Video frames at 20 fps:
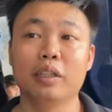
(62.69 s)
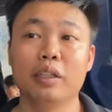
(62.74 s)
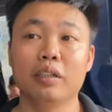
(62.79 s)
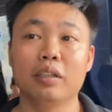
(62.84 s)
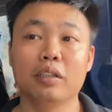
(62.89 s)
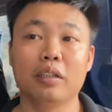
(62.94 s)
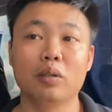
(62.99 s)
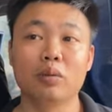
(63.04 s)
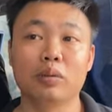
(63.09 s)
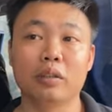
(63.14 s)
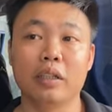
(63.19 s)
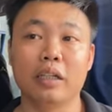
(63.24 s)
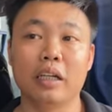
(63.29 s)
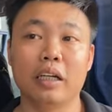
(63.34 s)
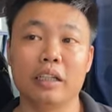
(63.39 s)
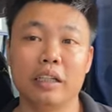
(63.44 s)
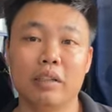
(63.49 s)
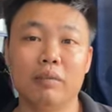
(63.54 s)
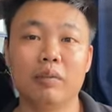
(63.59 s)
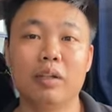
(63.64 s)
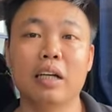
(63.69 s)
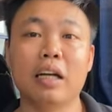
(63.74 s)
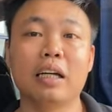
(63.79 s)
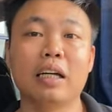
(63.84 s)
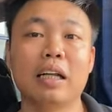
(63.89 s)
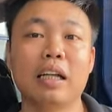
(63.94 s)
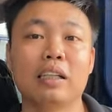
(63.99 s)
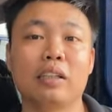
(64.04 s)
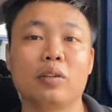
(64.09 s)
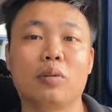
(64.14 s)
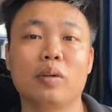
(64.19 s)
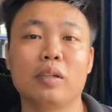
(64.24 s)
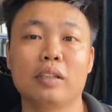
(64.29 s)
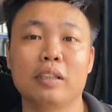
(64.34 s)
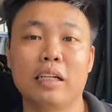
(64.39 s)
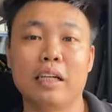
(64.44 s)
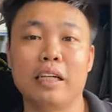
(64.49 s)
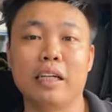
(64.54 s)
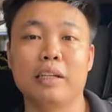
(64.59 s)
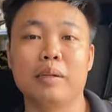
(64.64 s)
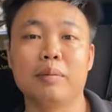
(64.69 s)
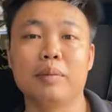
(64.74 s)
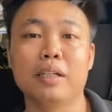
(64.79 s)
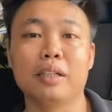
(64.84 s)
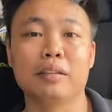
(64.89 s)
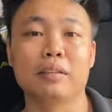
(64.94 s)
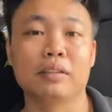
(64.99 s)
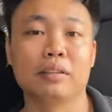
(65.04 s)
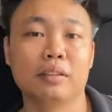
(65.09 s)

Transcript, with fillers: tín ở đâu thì hãy đến với Akala Thánh Vân ngay anh em nhé